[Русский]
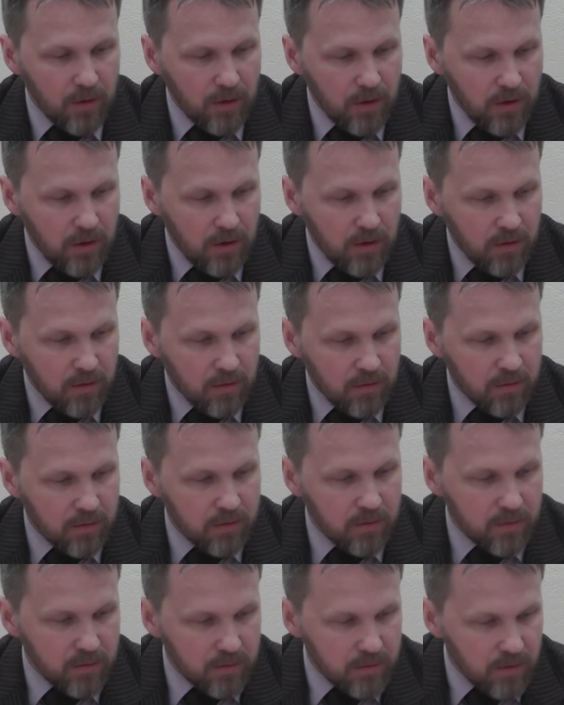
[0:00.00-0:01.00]
И
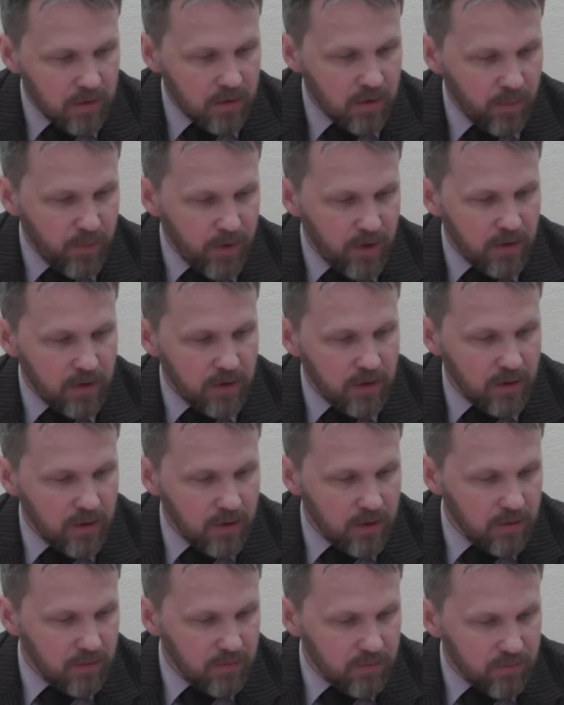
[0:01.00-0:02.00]
э,
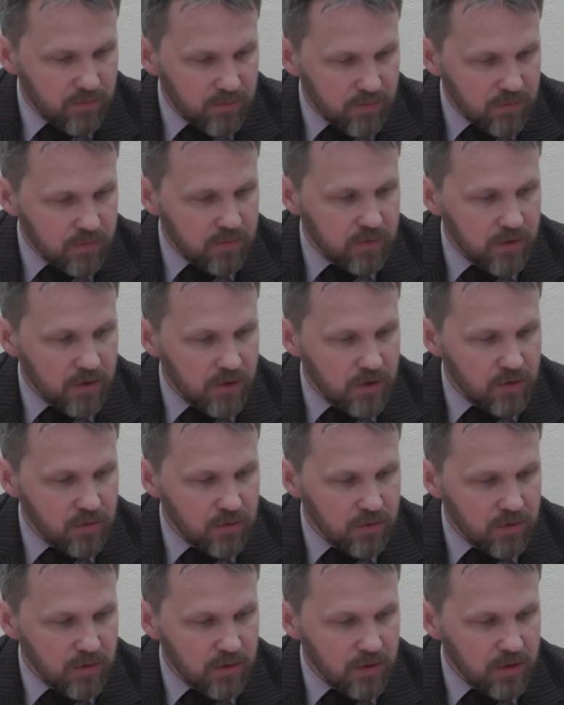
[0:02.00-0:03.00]
опять-таки э,
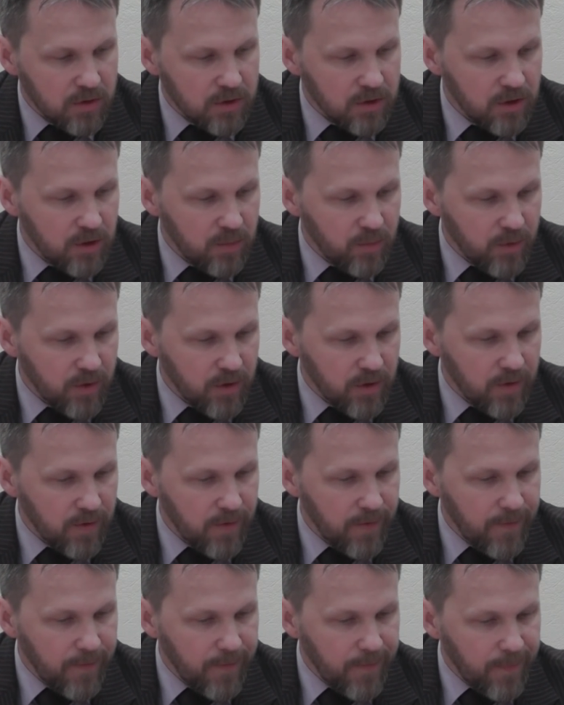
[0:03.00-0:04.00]
еще одна ошибка
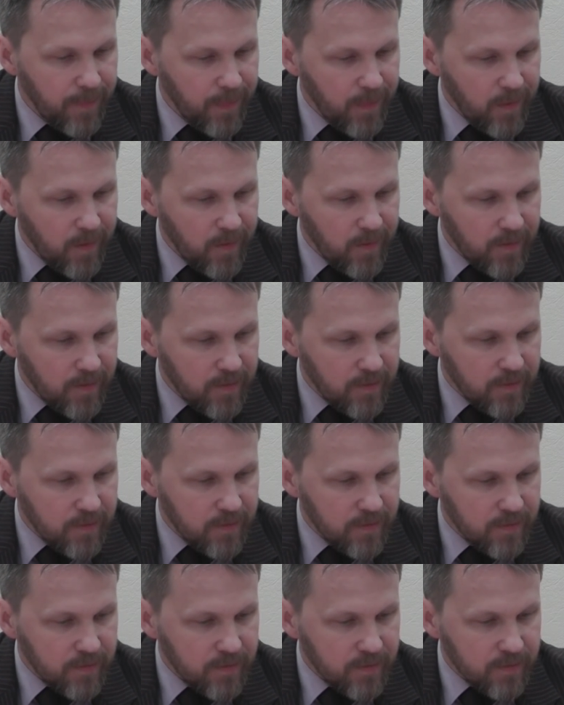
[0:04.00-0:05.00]

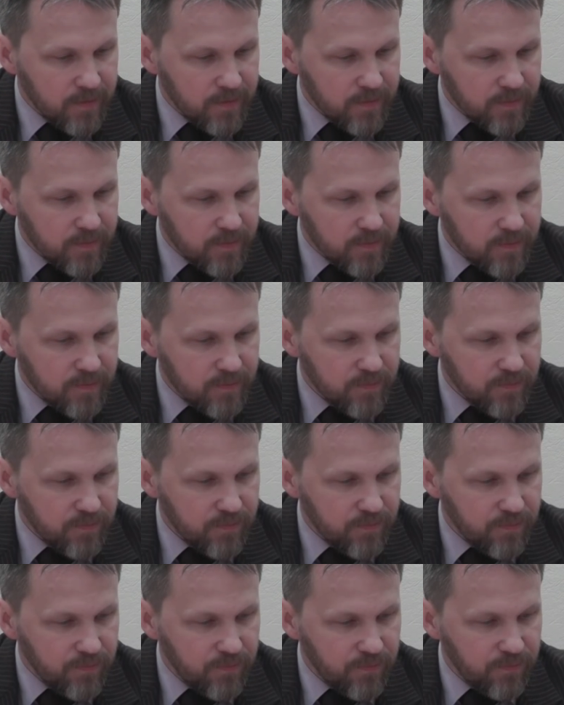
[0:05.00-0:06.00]
э,
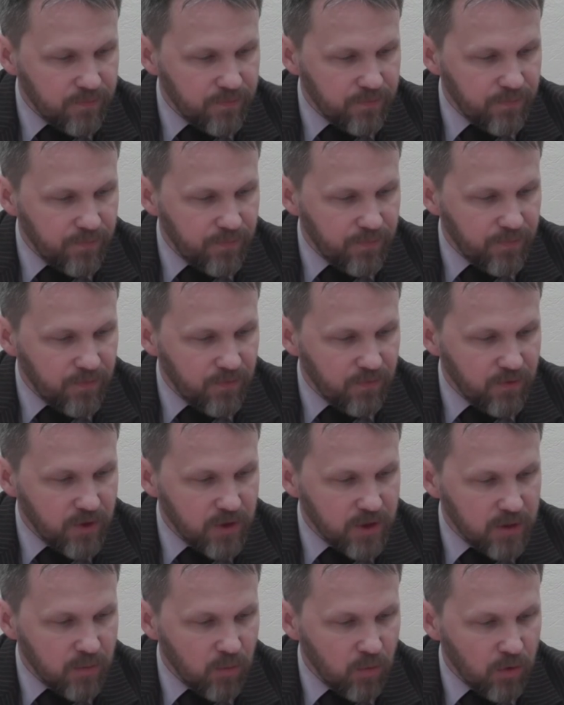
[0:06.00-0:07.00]

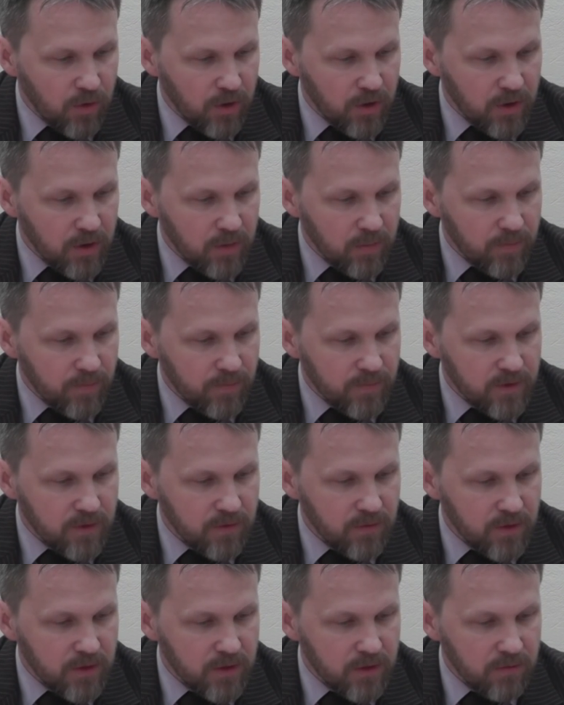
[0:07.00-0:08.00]
высшим органом
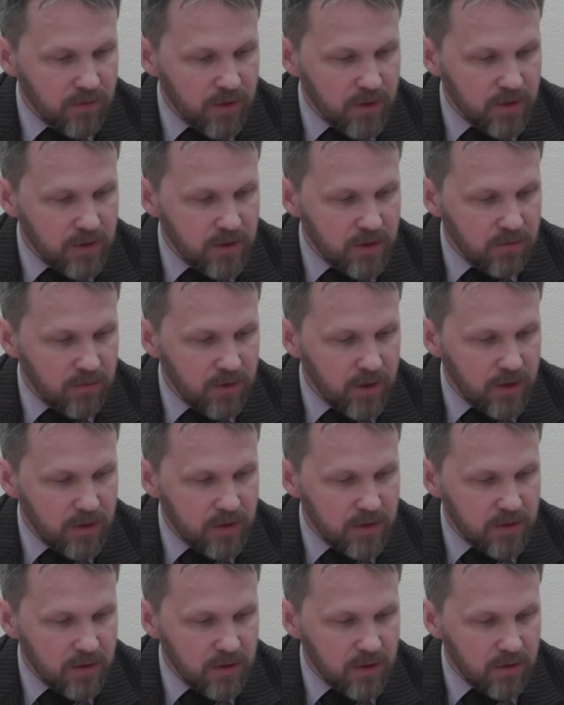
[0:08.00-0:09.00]
советской власти
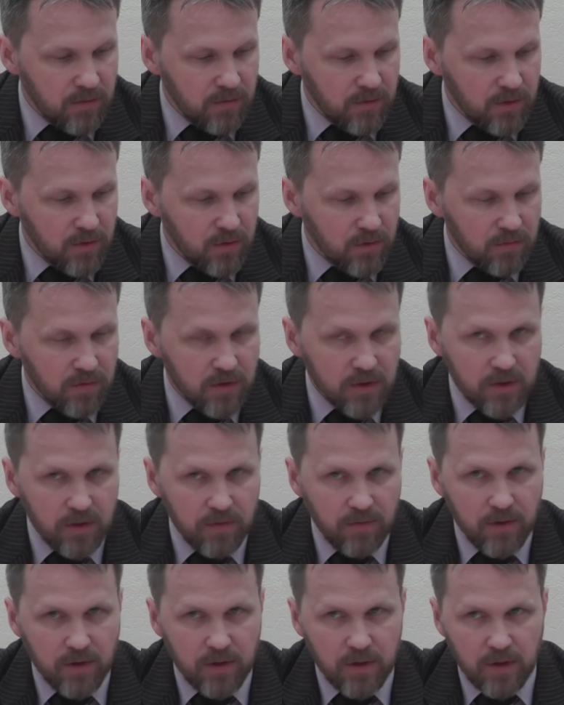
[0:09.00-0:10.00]
является не Верховный
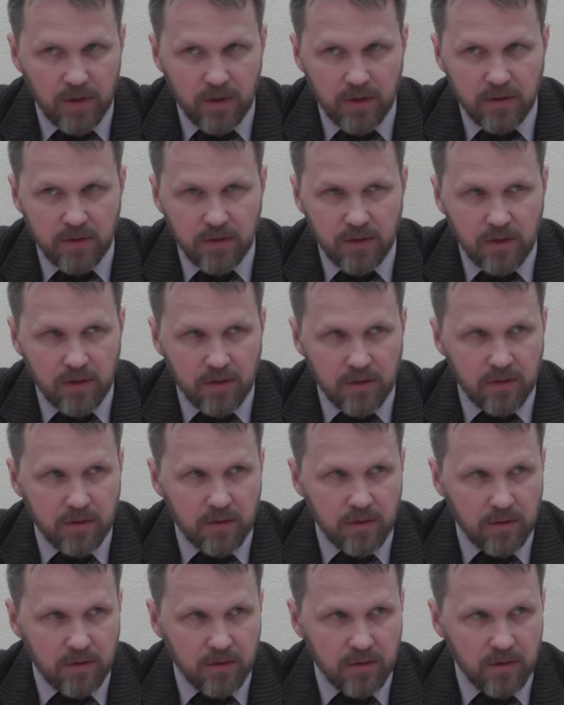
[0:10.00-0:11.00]
Совет, а
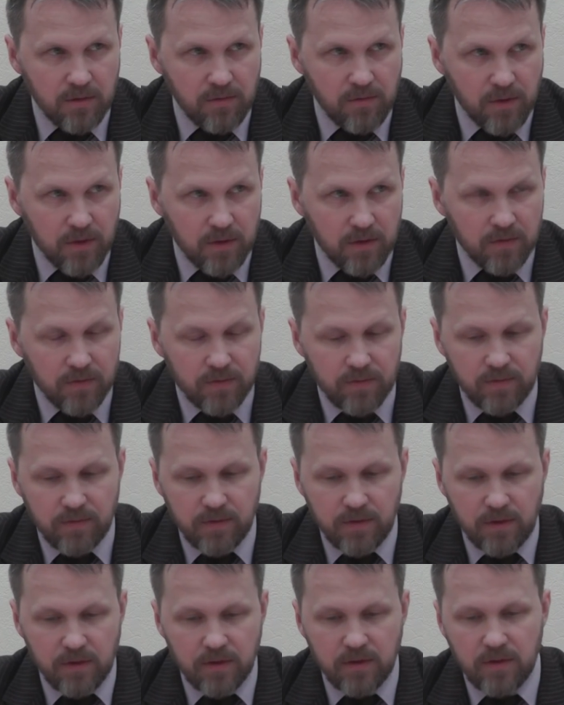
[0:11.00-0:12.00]
съезд Советов.
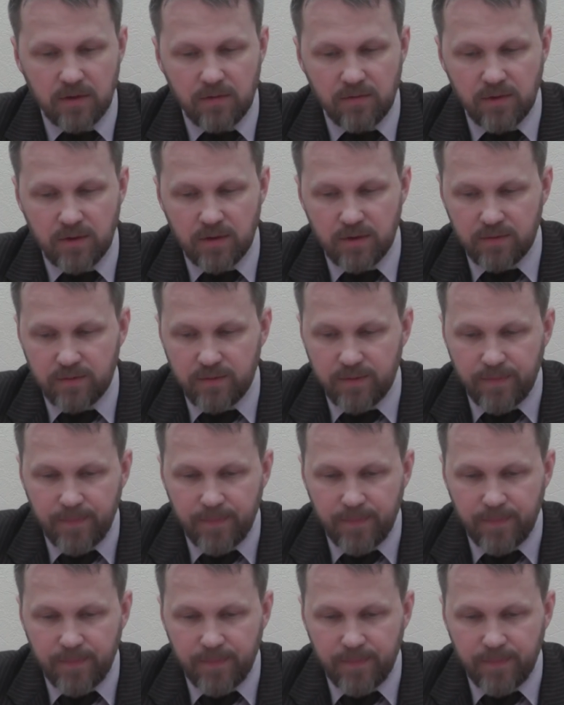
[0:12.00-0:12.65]
Съезд Советов.